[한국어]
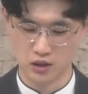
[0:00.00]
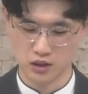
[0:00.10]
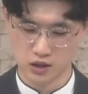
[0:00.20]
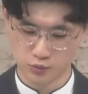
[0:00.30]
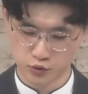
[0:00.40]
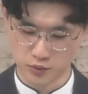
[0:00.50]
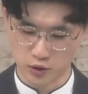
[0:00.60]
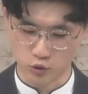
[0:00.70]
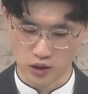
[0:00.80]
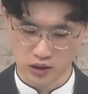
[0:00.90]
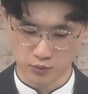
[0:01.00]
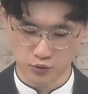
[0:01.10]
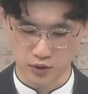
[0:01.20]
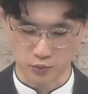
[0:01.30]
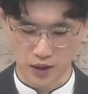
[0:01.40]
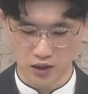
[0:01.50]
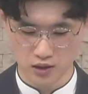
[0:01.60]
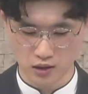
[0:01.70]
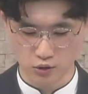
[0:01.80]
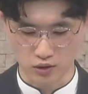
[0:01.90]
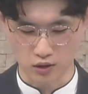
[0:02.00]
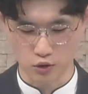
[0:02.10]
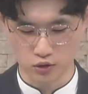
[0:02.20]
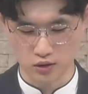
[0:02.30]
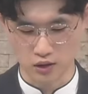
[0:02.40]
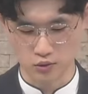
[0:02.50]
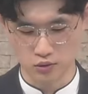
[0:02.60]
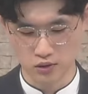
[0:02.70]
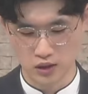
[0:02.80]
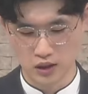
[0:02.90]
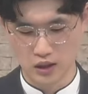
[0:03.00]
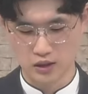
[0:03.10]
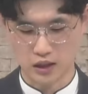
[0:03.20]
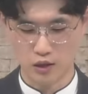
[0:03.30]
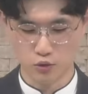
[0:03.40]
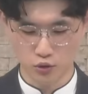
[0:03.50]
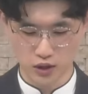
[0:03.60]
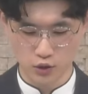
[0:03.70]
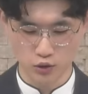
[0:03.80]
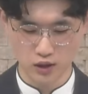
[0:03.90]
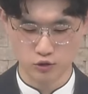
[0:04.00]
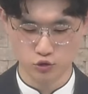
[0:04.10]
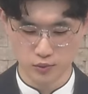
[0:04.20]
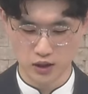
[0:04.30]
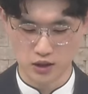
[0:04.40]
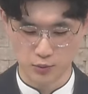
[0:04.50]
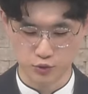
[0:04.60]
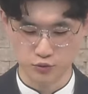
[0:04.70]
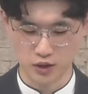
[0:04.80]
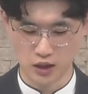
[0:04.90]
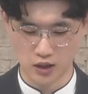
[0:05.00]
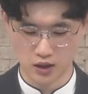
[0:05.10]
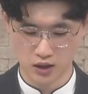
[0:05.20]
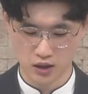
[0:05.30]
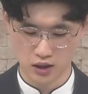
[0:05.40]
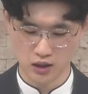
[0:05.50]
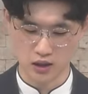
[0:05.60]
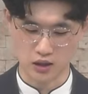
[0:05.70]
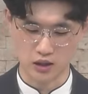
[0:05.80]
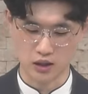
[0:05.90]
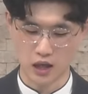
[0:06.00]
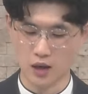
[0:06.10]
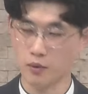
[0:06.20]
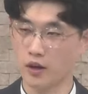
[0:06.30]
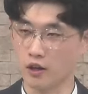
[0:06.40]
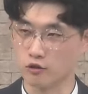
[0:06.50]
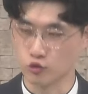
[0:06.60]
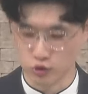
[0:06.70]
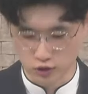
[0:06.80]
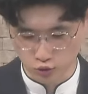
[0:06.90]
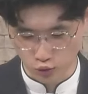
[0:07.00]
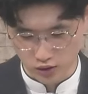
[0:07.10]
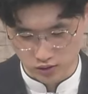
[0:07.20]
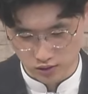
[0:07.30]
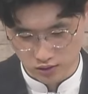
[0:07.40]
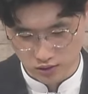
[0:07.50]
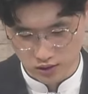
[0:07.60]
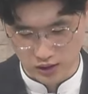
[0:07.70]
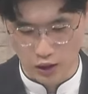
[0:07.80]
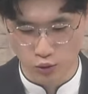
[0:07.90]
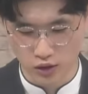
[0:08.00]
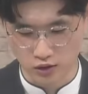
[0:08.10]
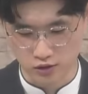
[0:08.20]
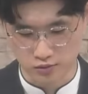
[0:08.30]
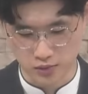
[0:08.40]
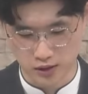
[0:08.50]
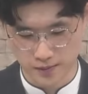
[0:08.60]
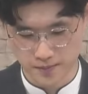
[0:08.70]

식품에도 화장품에도 페인트에도 연료 등에도 땅콩을 이용한 수많은 제품들이 이 카버의 연구를 통해서 나오게 되었습니다.